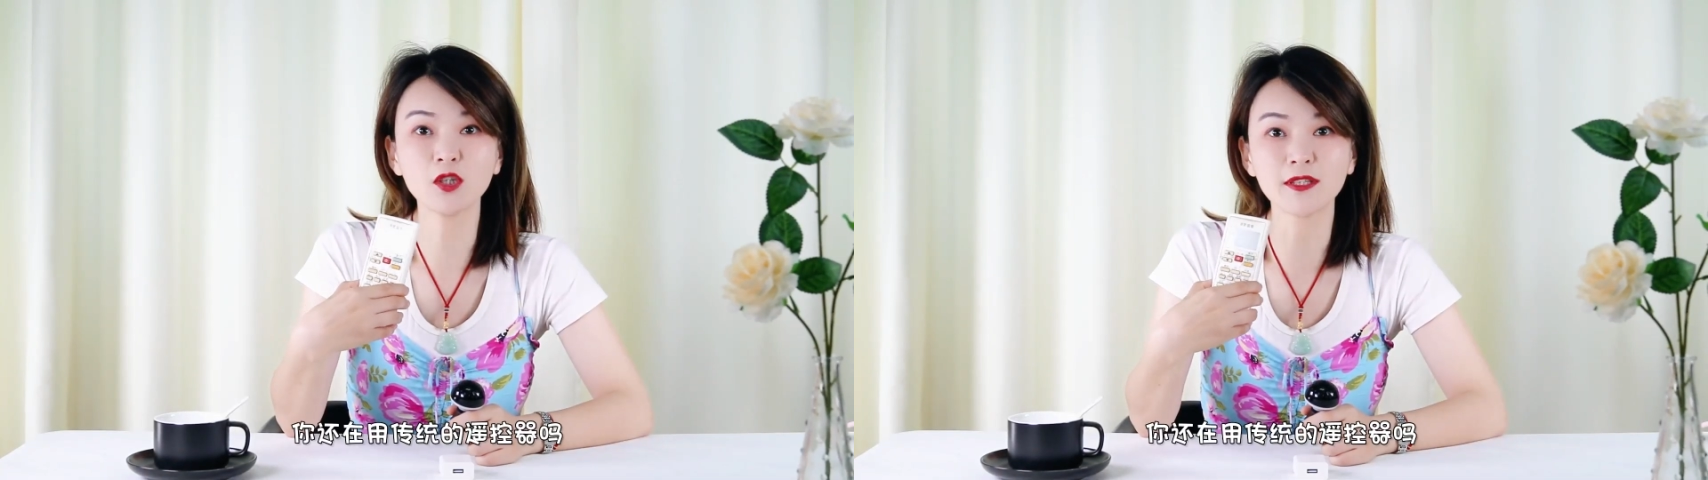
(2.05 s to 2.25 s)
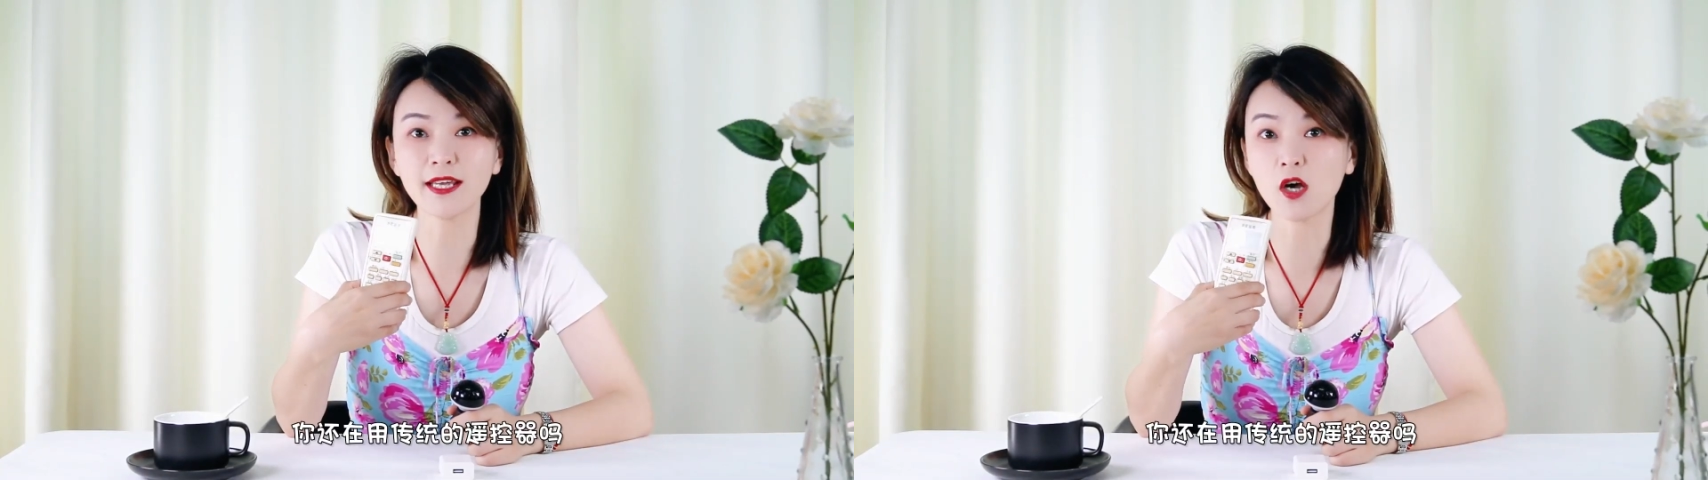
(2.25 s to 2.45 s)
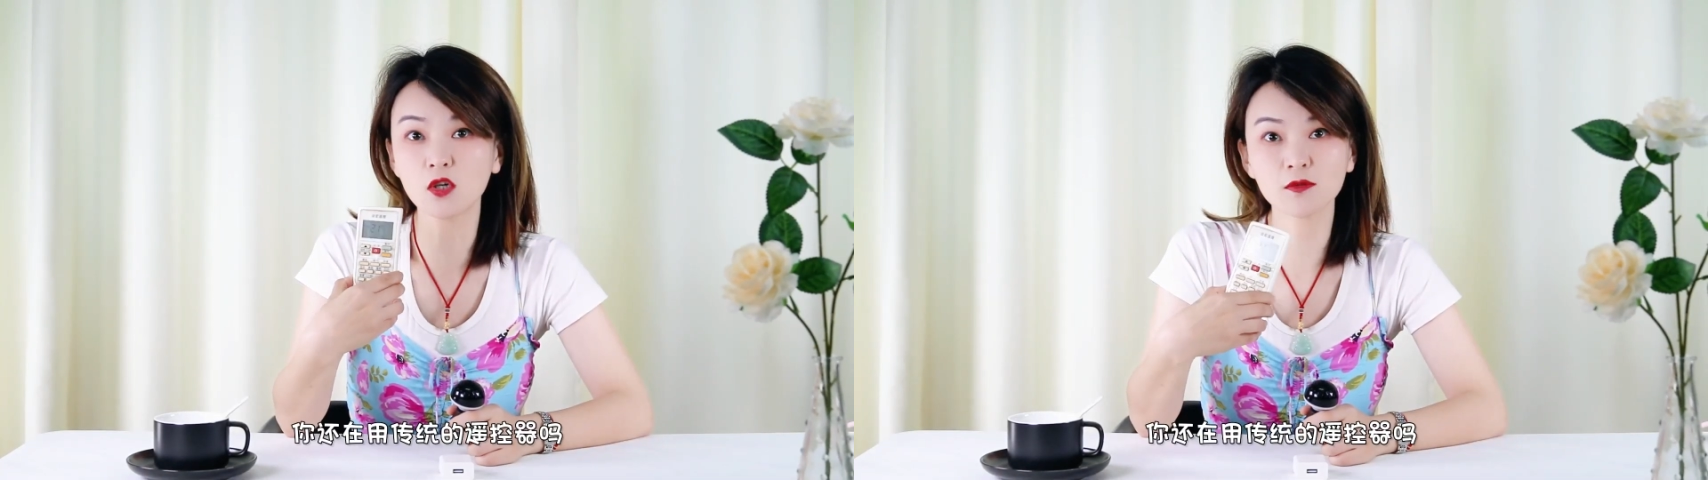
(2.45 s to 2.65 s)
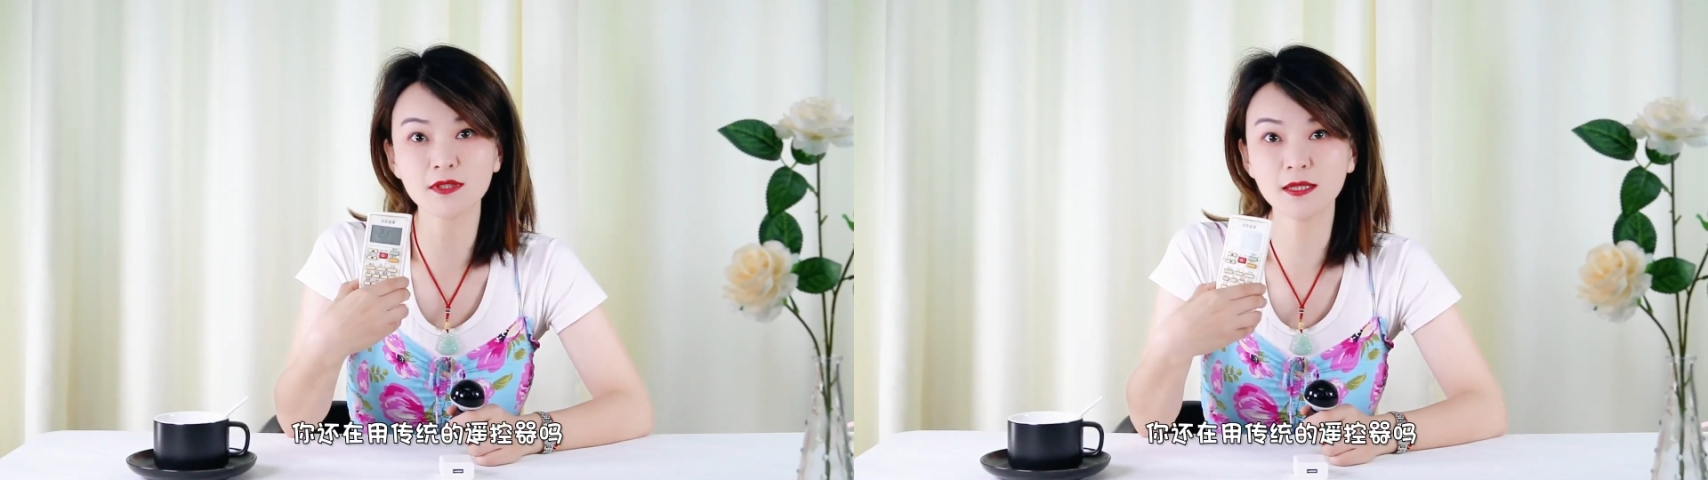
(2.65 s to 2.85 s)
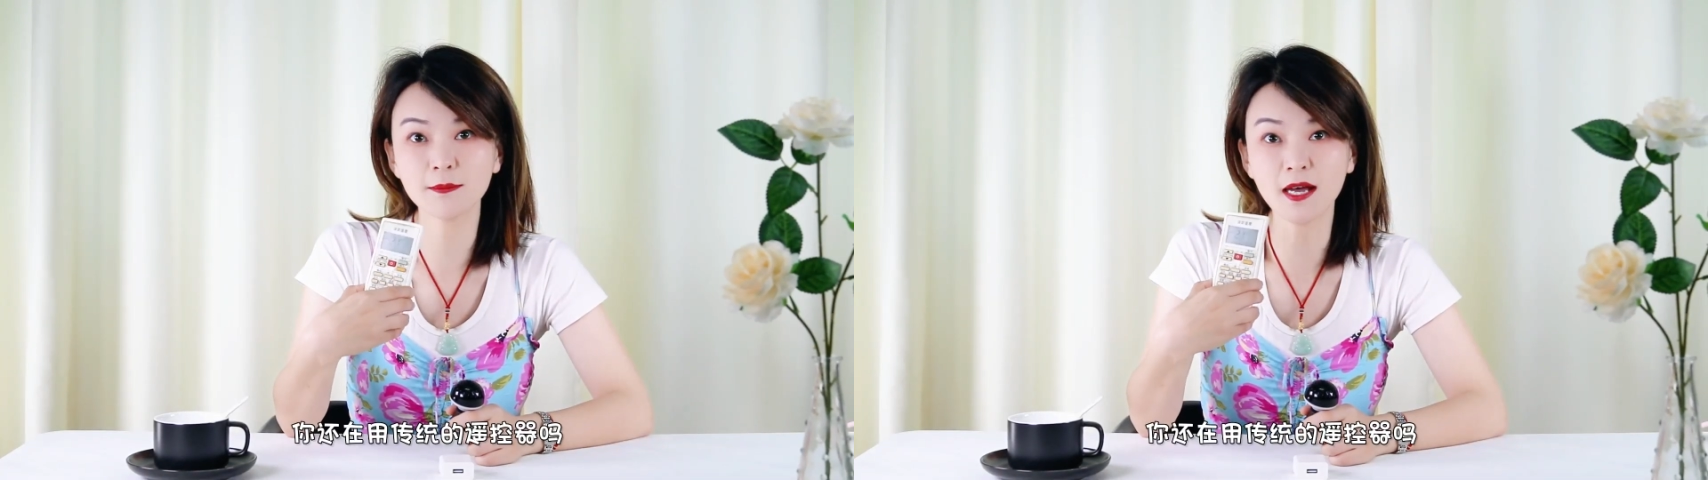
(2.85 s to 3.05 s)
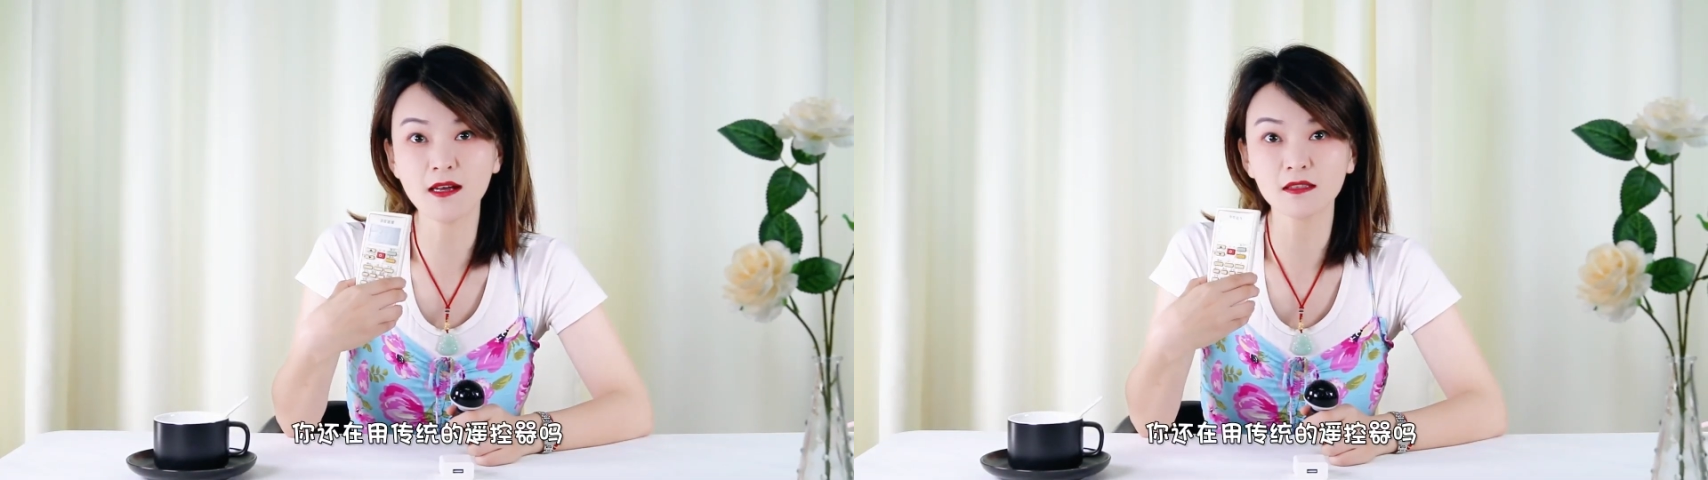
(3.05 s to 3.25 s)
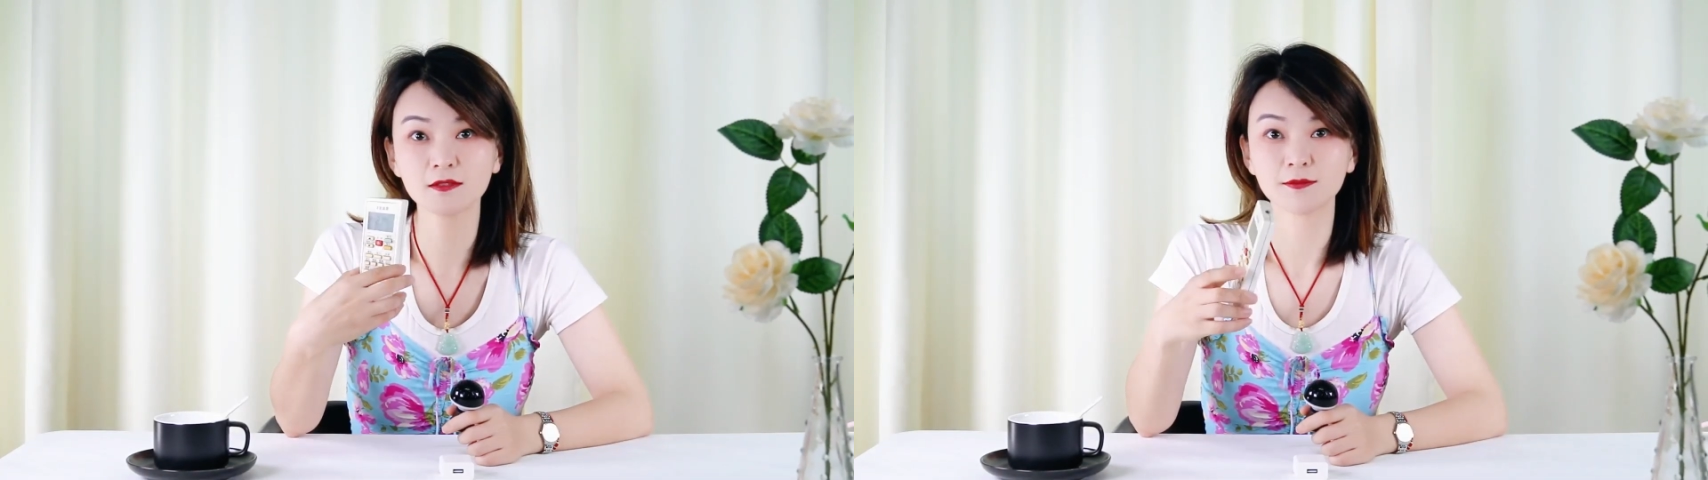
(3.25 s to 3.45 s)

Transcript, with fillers: 统的遥控器吗？